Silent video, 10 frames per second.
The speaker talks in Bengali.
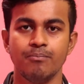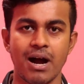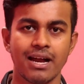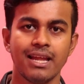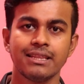
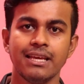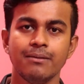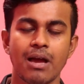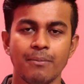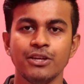বাংলাতে
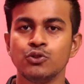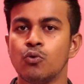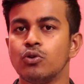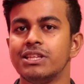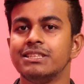আমি কিছু
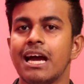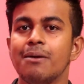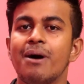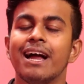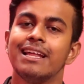করতে চাই
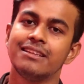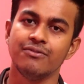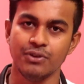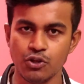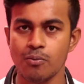বাংলাতে
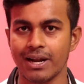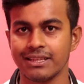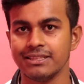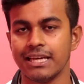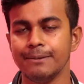ভিডিও
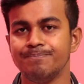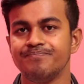বানাতে চাই